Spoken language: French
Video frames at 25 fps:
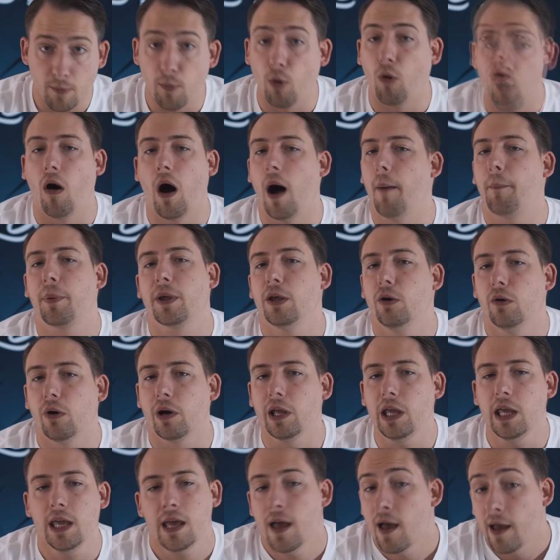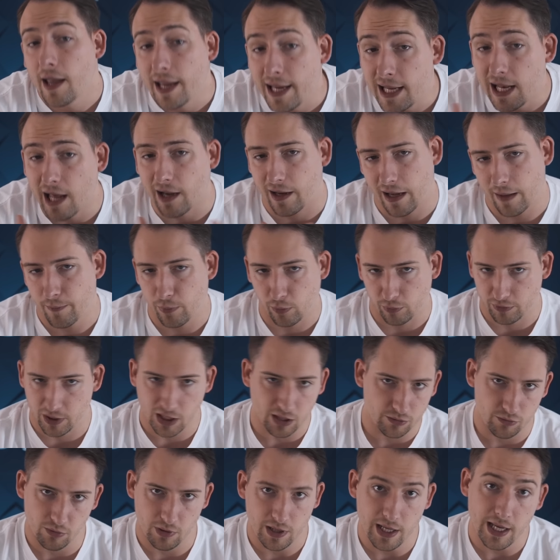Bon, a priori, il a qu'à bondir
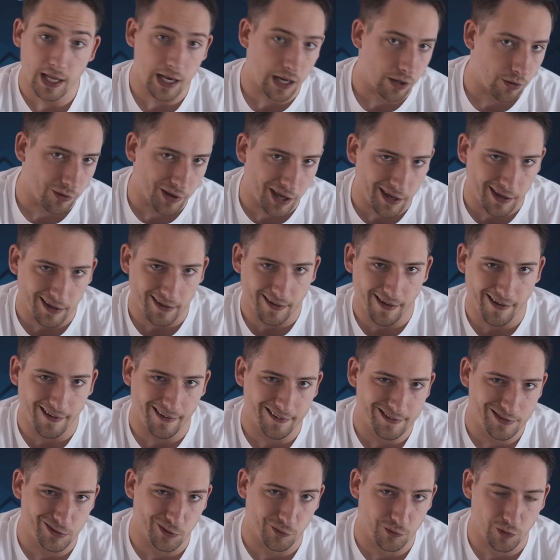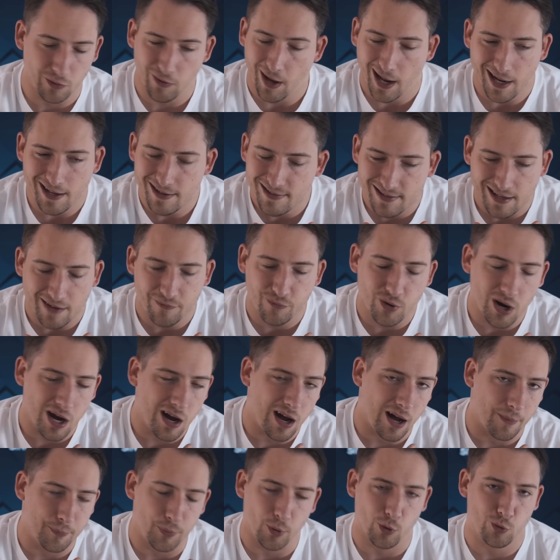du lit et la croquer, hein, sauf que, allez
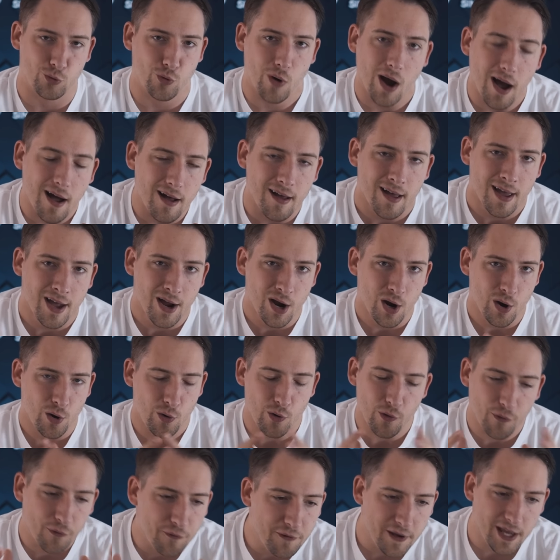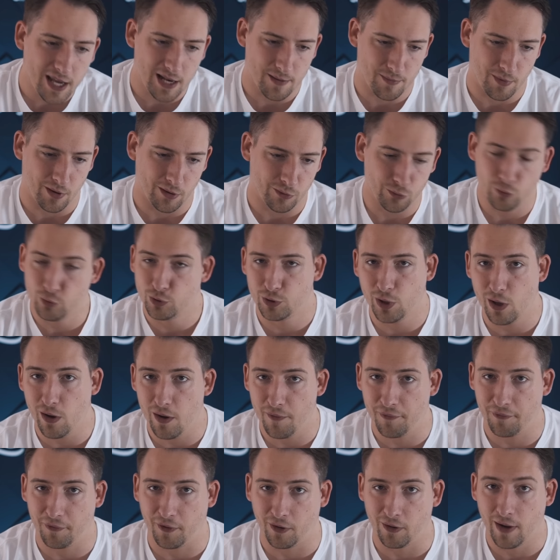savoir pourquoi, le film nous
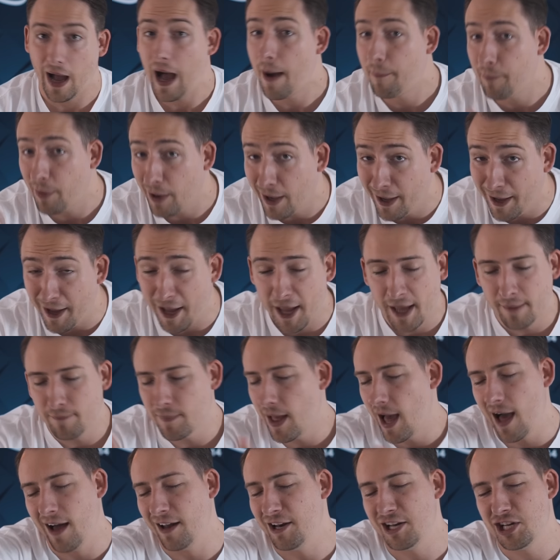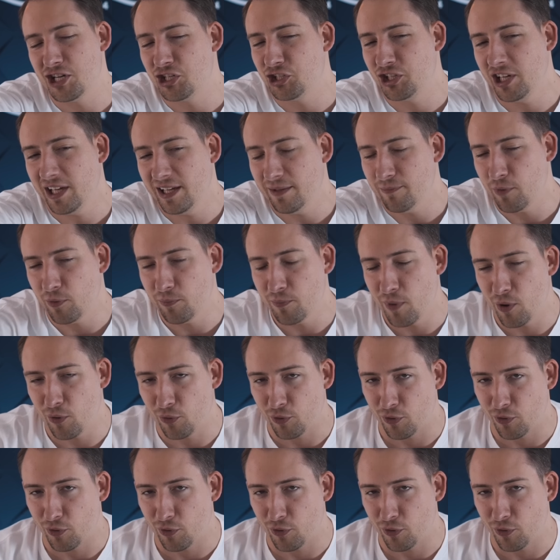offre, après un léger moment